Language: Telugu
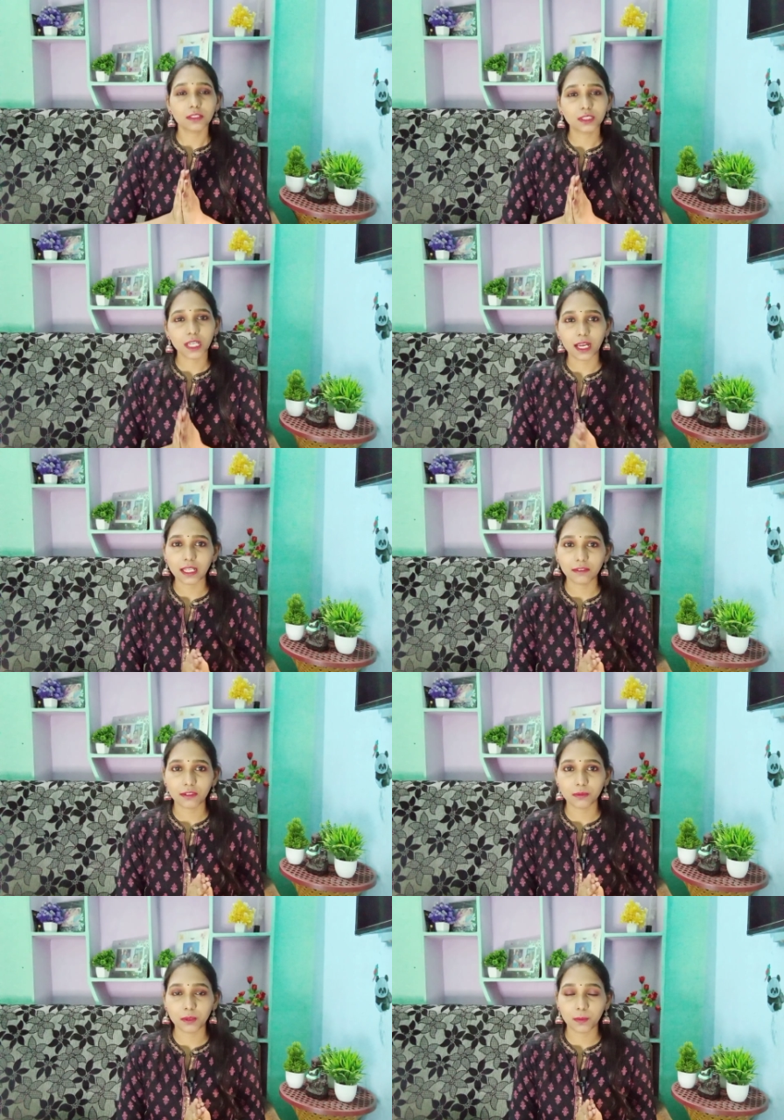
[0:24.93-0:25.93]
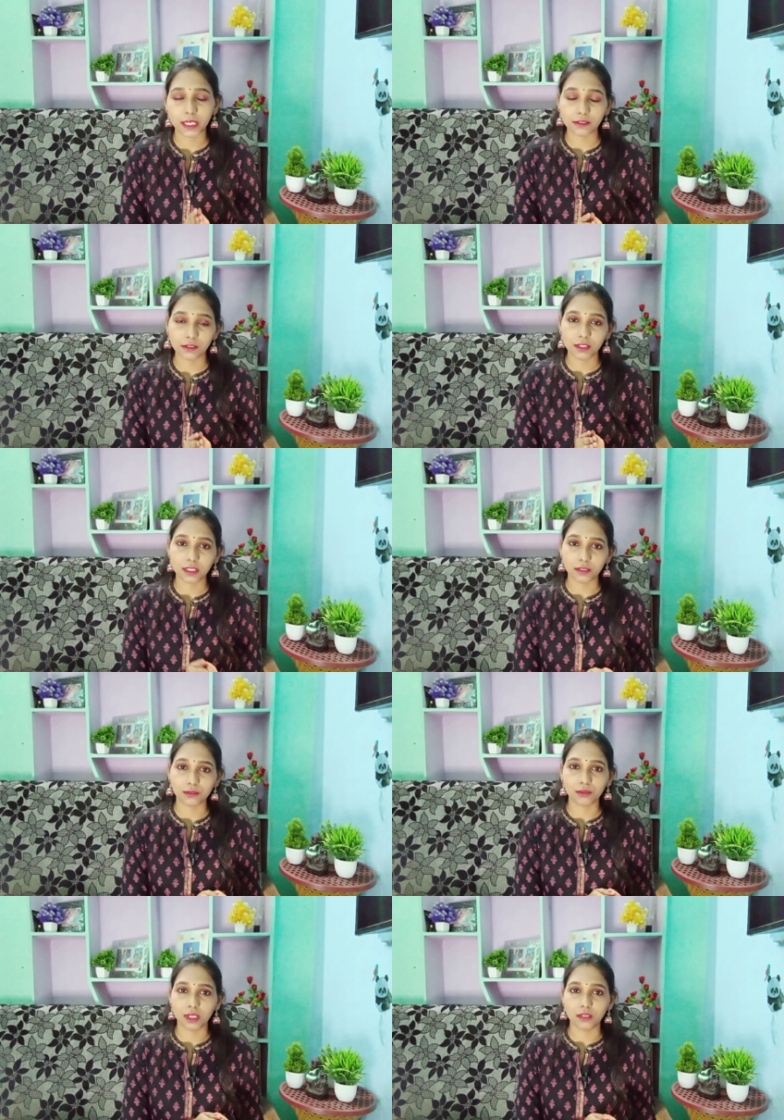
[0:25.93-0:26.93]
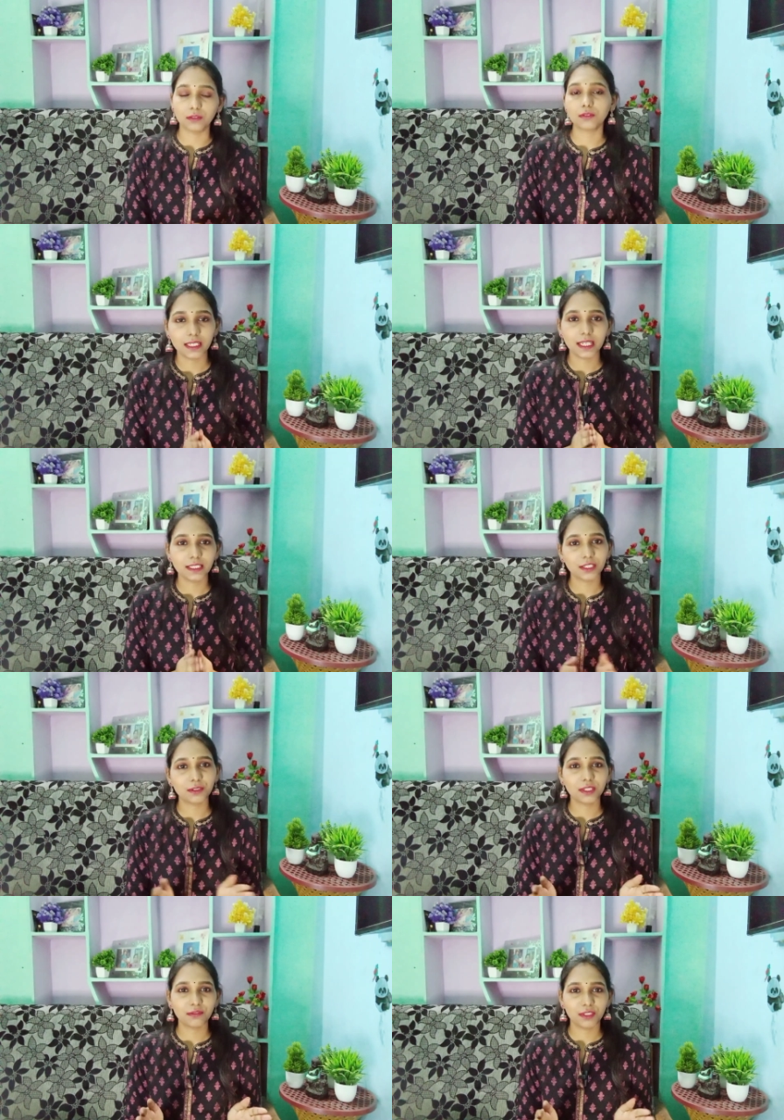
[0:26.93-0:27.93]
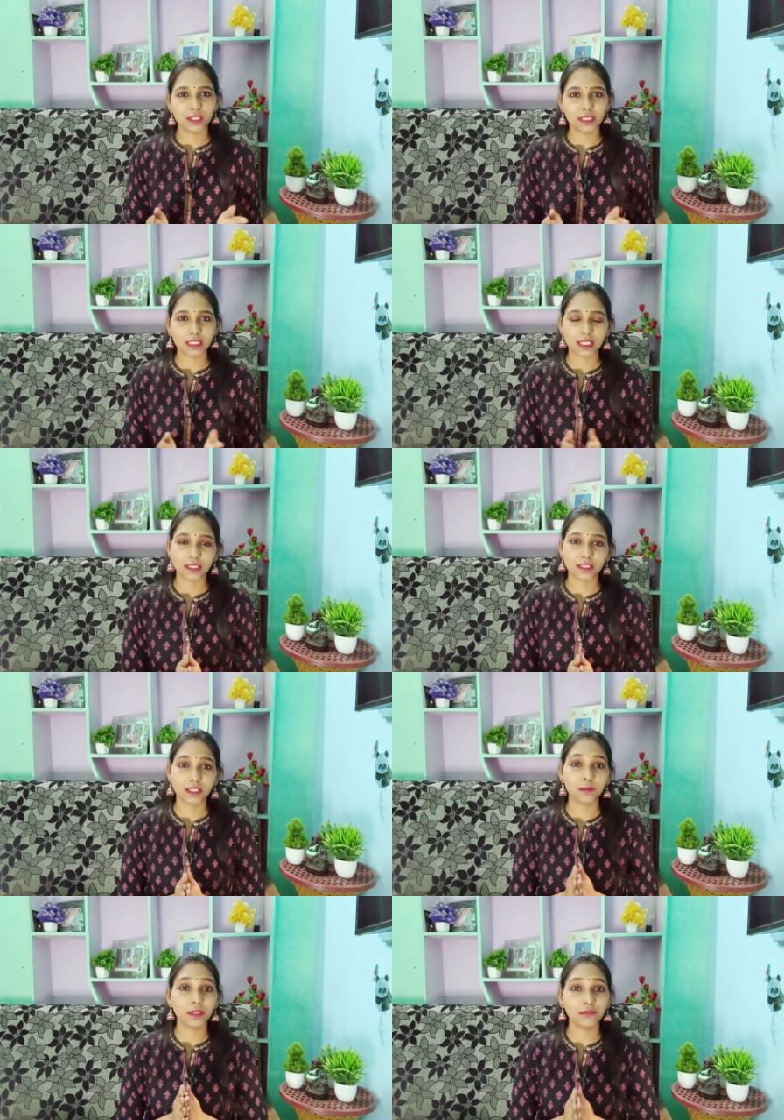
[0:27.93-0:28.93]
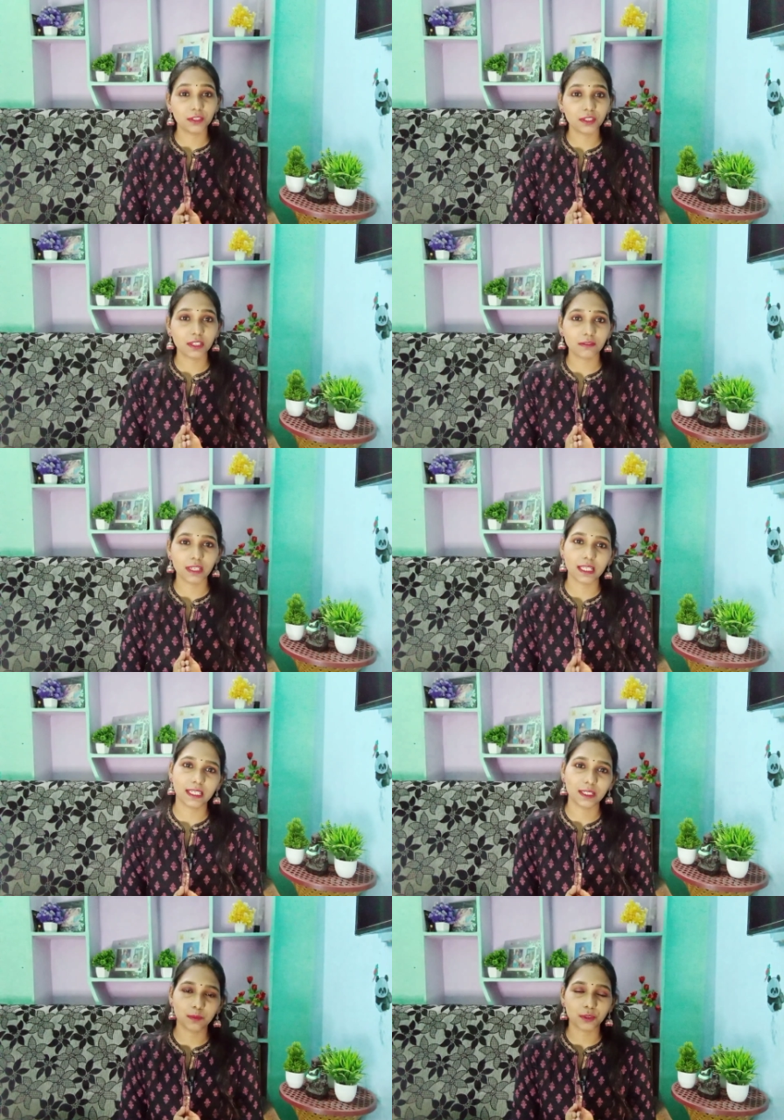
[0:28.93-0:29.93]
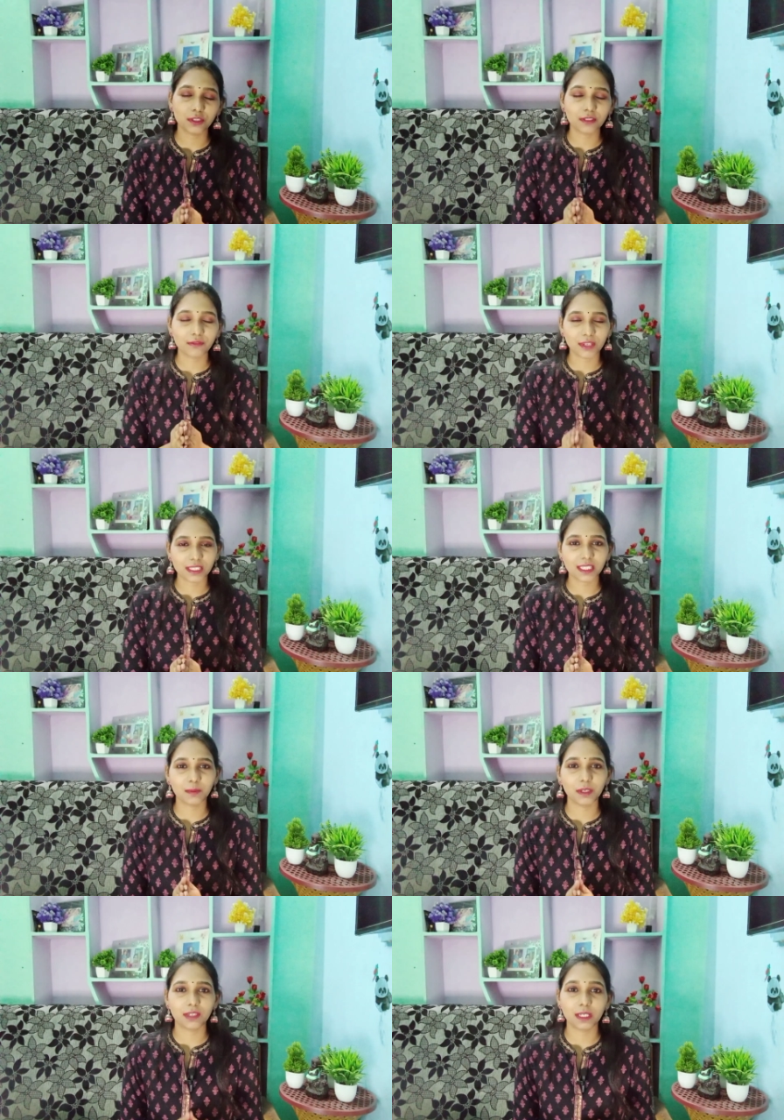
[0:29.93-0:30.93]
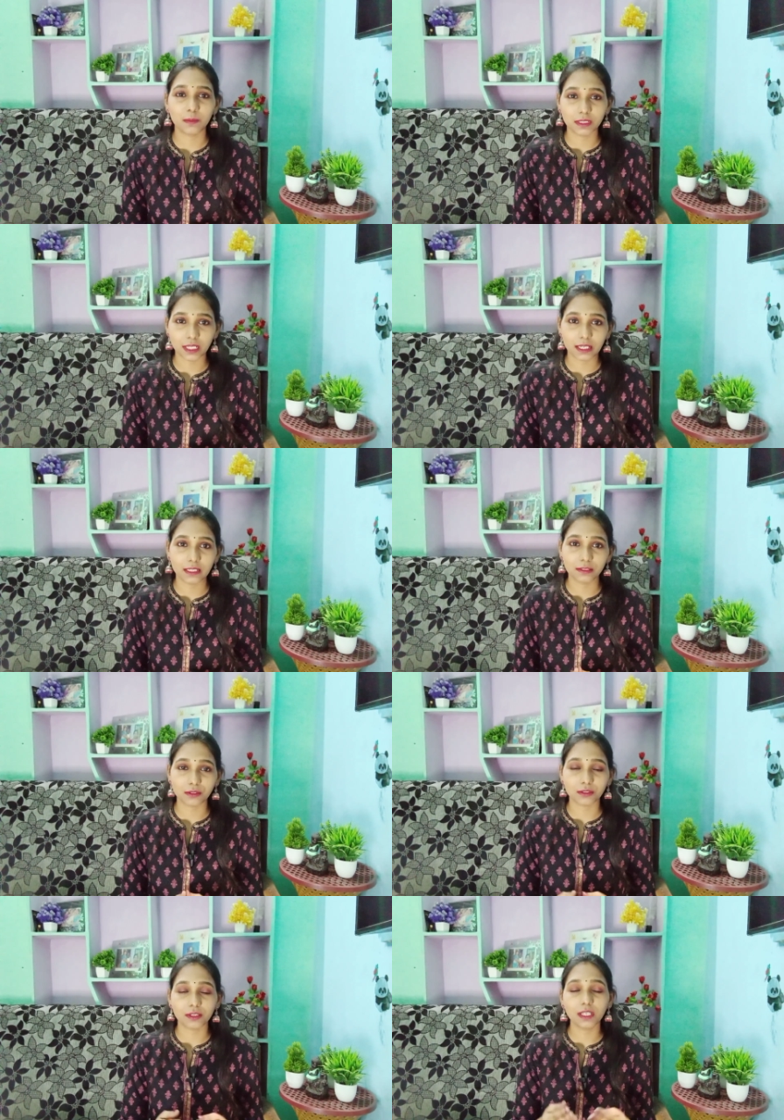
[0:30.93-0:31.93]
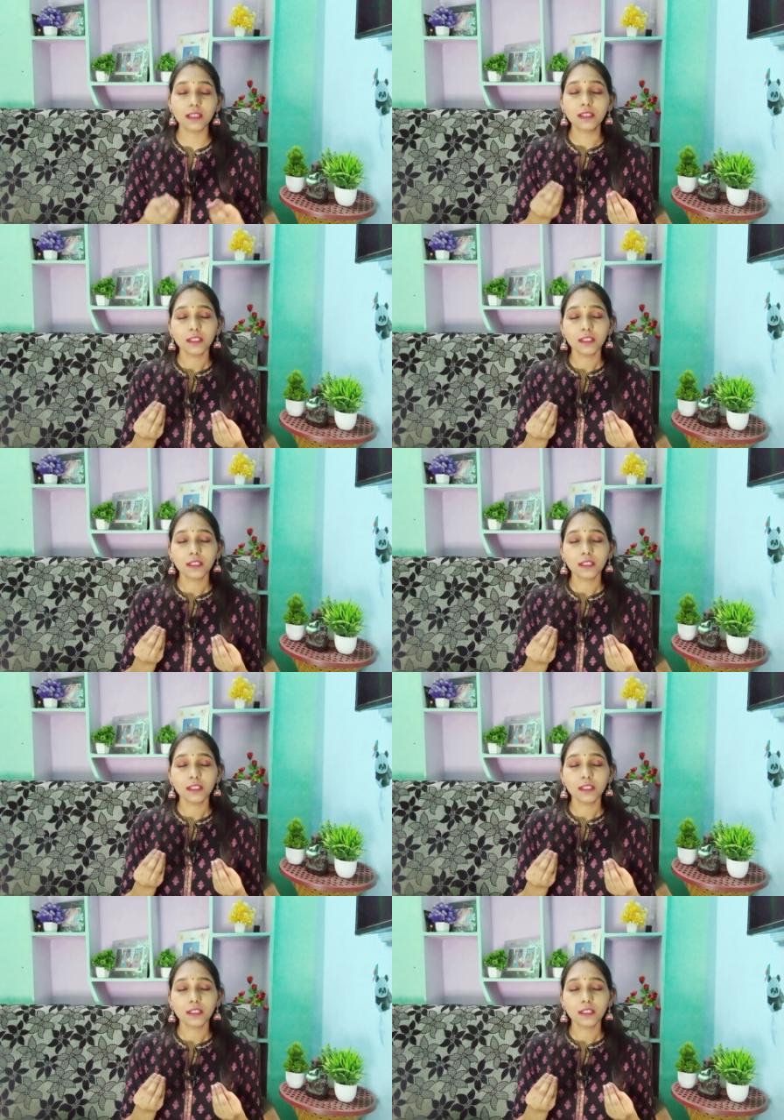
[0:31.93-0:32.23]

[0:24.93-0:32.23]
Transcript: సో చాలా ఎఫోర్డబుల్ ప్రైస్లోనే తీసుకున్నాను అండ్ లేట్ చేయకుండా వీడియో అయితే స్టార్ట్ చేద్దాం అండ్ వీడియోలోకి వెళ్ళే కంటే ఉంది సో ఫస్ట్ టైం ఎవరైనా మన ఛానల్ని చూస్తుంటే